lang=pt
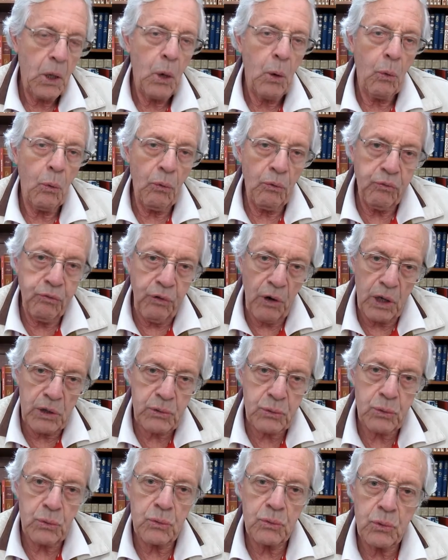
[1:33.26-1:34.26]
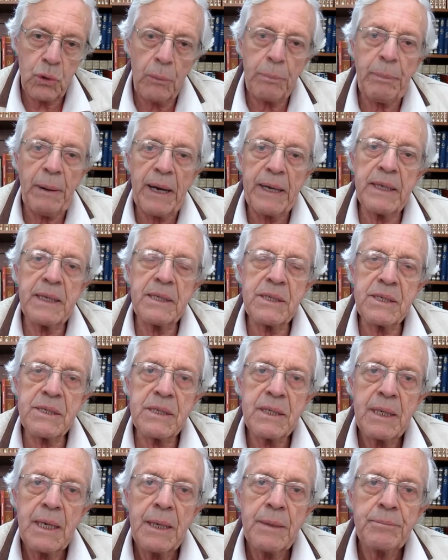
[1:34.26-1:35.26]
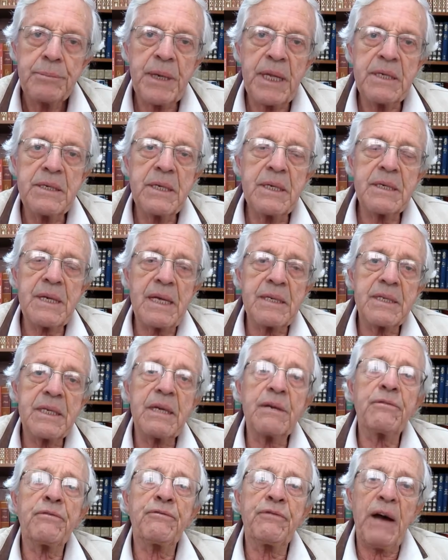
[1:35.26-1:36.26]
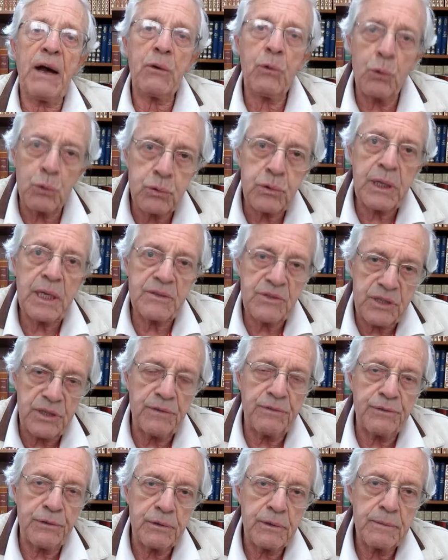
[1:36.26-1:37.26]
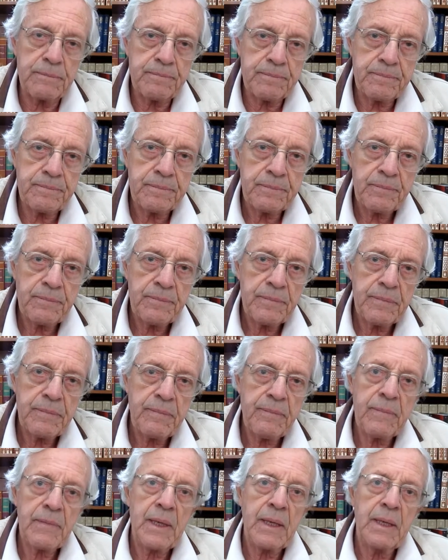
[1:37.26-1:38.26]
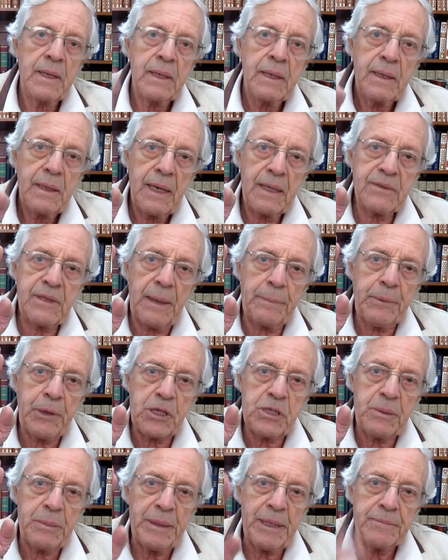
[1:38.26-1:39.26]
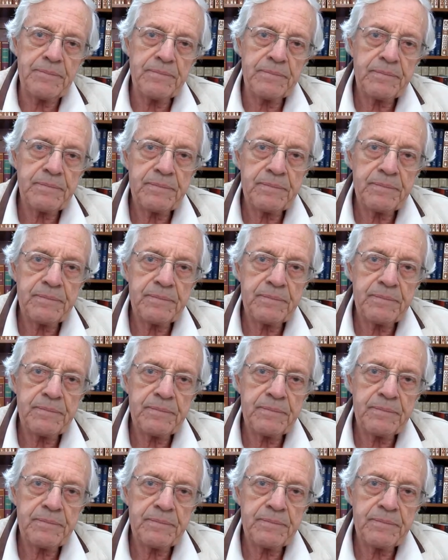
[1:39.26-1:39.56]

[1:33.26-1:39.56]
O voto no país precisa ser facultativo. Até a próxima.